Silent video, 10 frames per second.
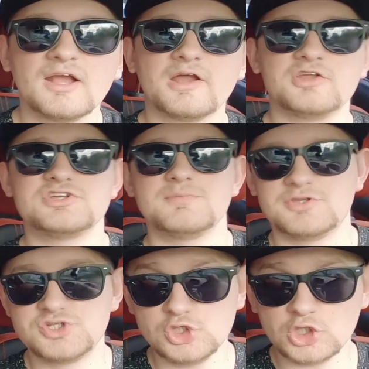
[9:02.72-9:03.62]
Короче,
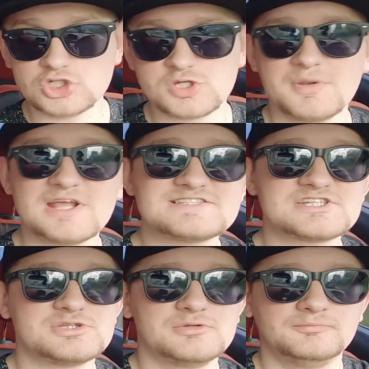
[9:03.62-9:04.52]
ребят, что только что
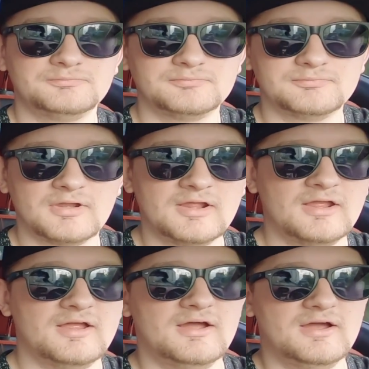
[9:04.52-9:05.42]
произошло?
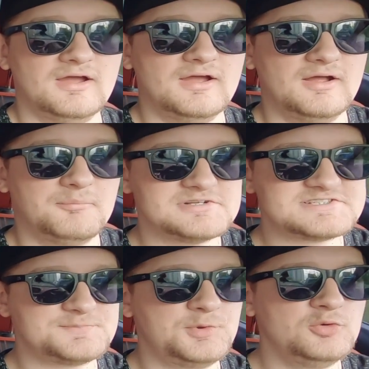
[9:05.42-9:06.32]
А,
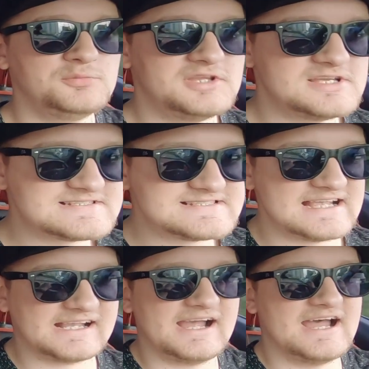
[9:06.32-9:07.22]
поступил мне
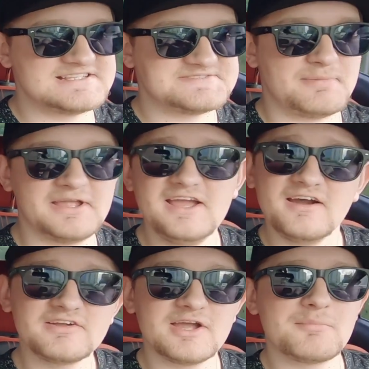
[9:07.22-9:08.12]
заказ.
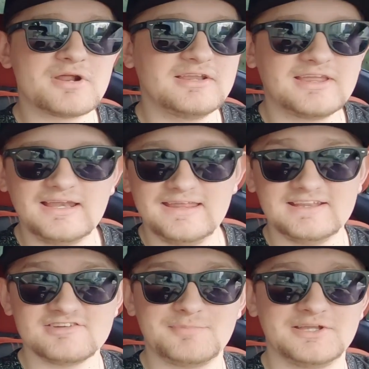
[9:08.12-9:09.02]
Поехал я брать
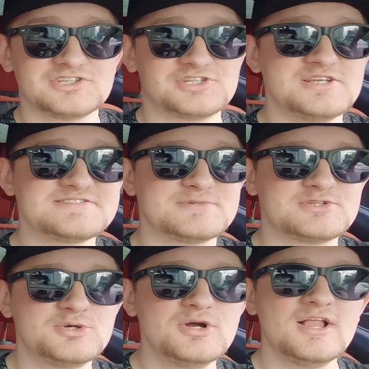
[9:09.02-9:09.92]
клиентов, подъезжаю,
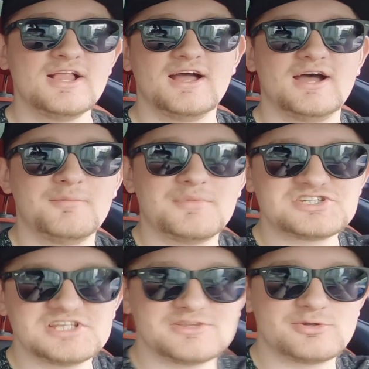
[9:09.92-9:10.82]
смотрю, а,
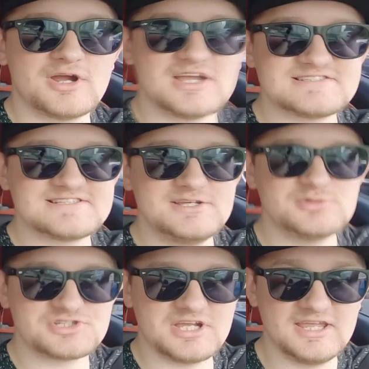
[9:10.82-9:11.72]
машинка другая
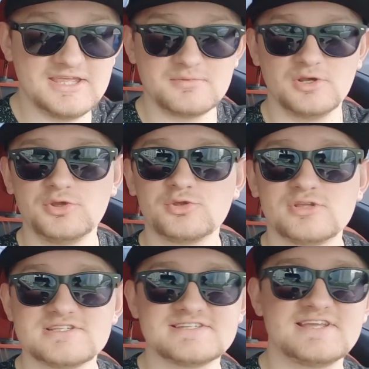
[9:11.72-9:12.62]
стоит уже, и люди
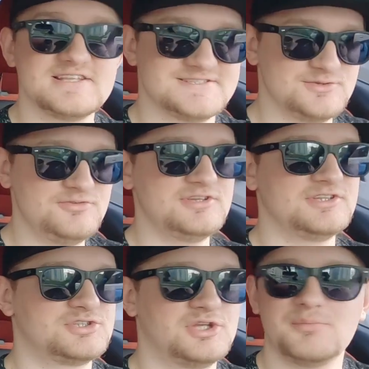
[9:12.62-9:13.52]
туда садятся. Ну,
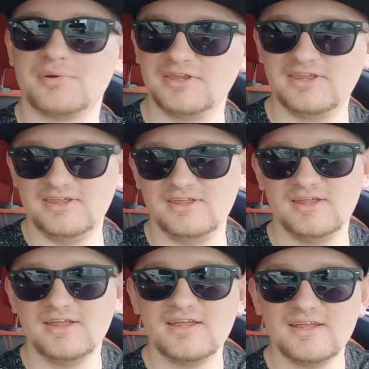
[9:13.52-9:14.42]
видно, что типа не,
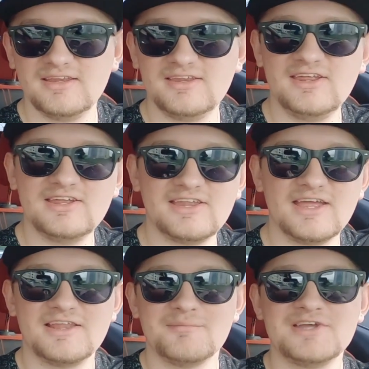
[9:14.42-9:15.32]
не
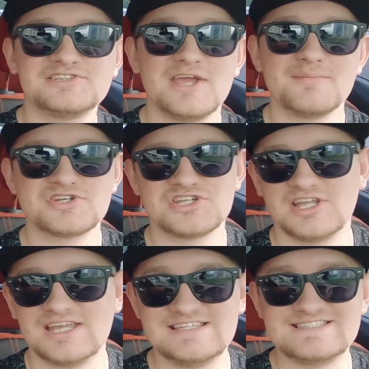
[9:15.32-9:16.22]
ихняя домашняя
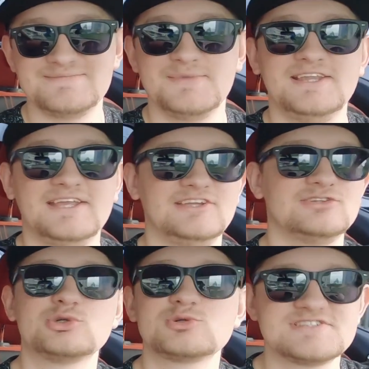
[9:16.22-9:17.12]
машинка, не семейная, не
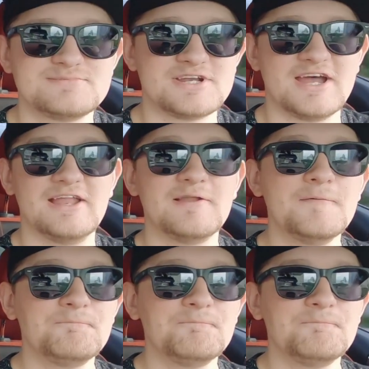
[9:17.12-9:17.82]
друг забирает.